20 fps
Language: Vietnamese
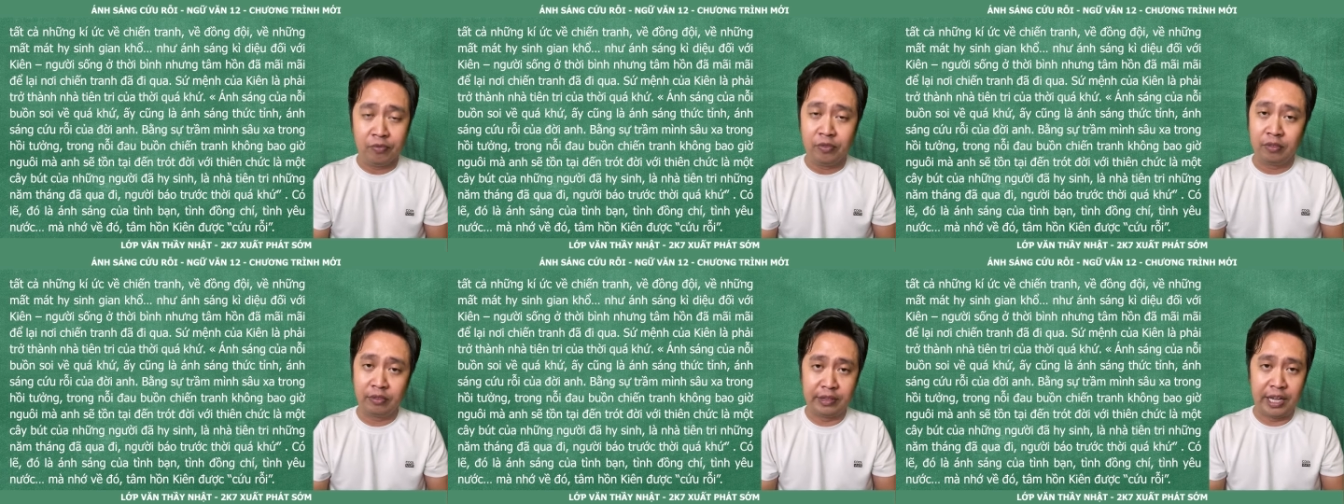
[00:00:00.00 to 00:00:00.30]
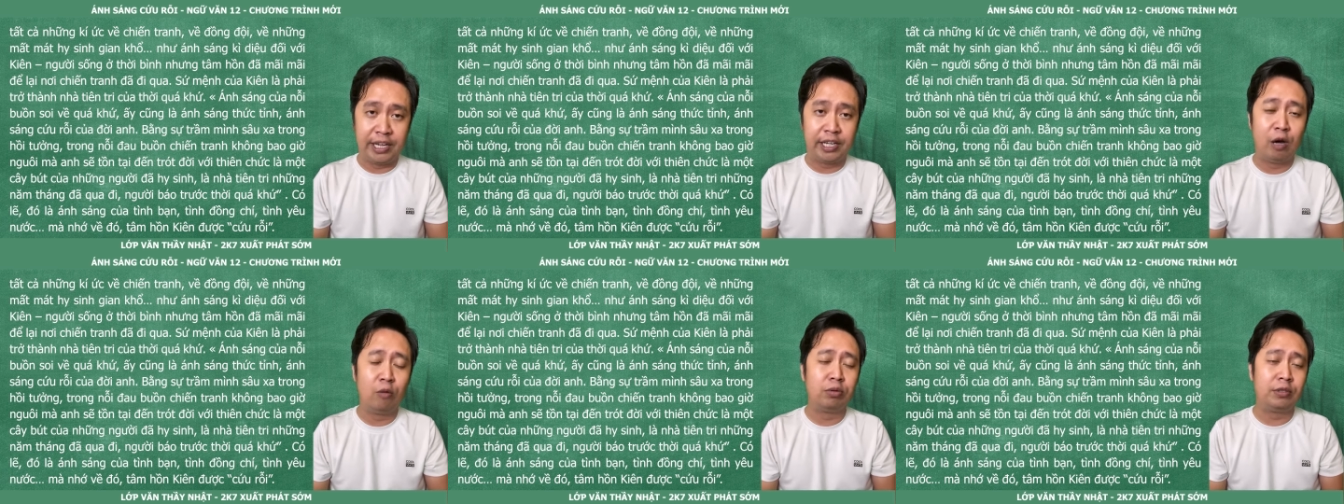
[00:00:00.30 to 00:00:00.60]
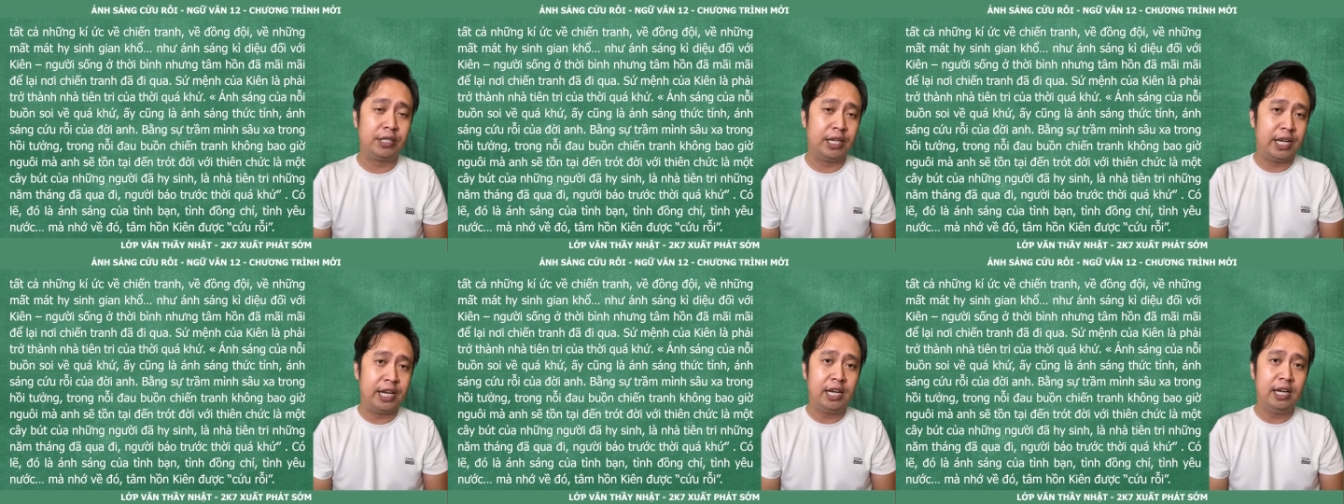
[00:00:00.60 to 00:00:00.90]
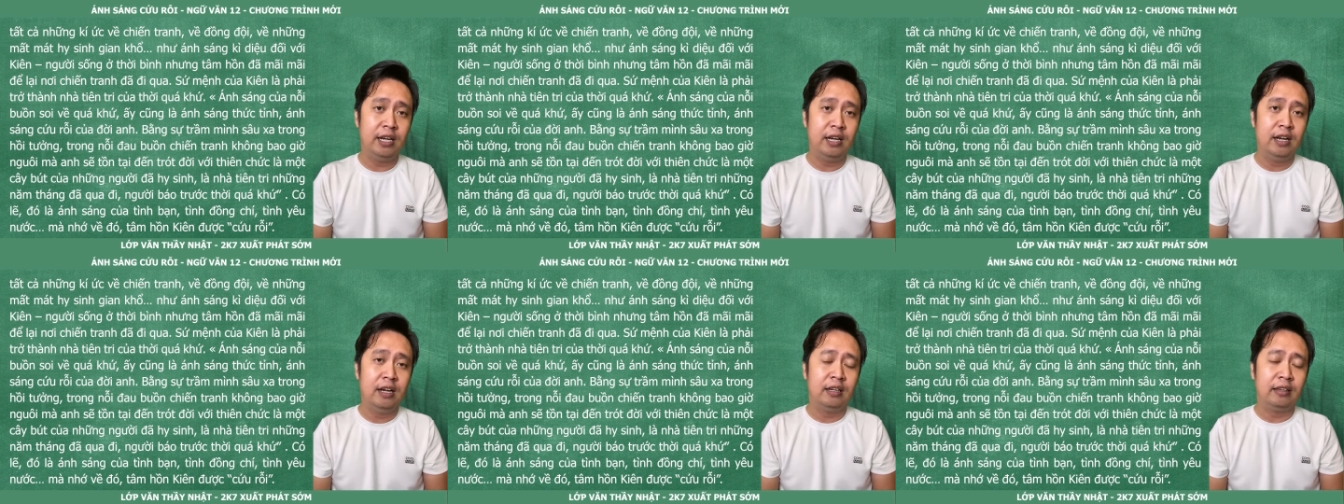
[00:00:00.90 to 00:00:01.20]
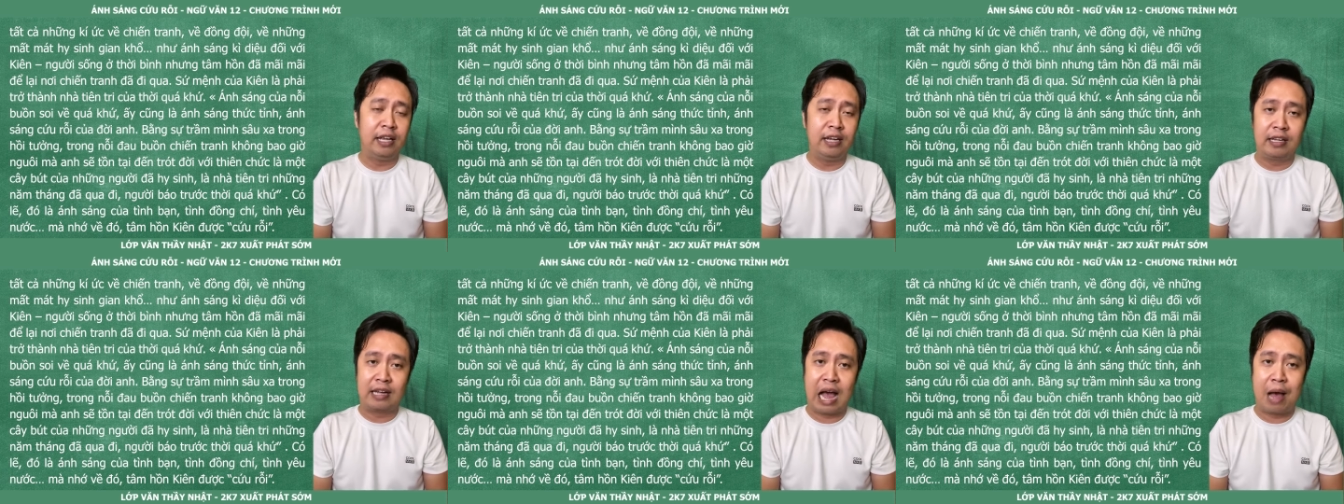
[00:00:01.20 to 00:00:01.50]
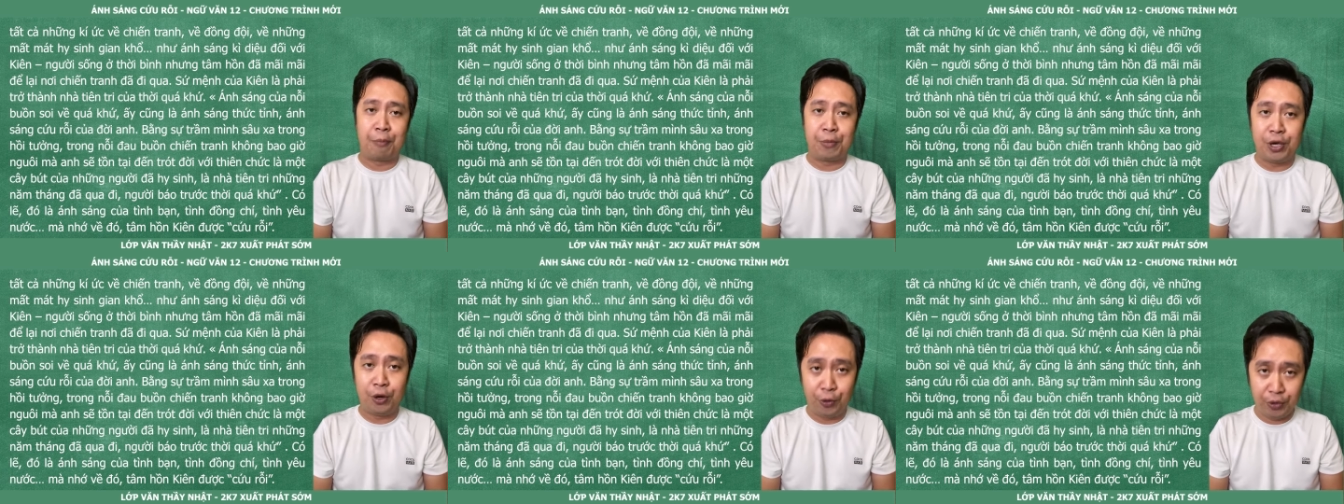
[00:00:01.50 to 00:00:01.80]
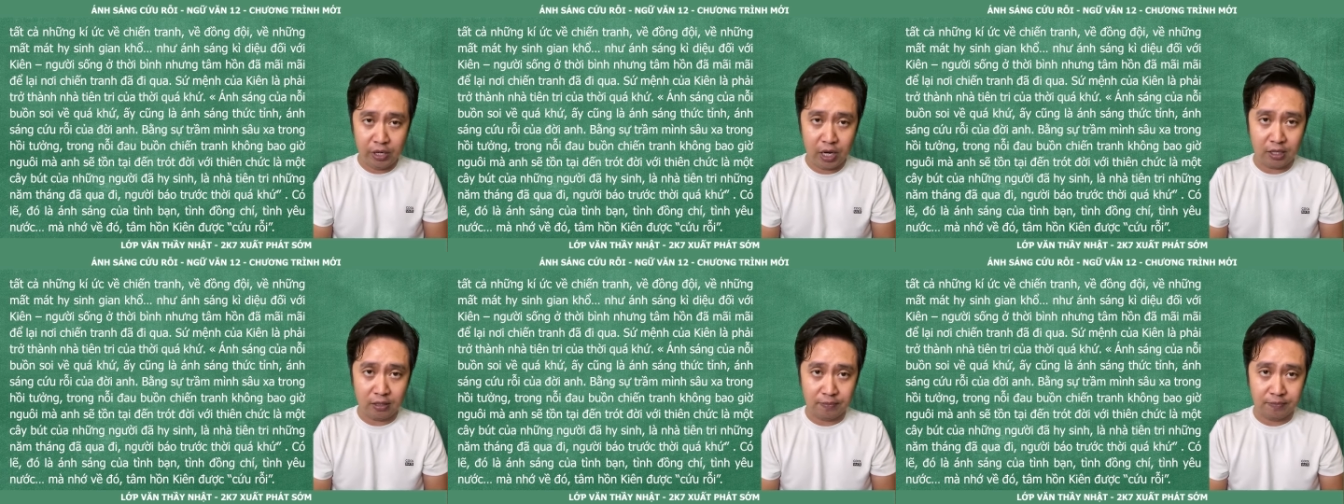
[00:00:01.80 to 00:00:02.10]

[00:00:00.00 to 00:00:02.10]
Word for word: tình đồng chí, tình cảm yêu nước.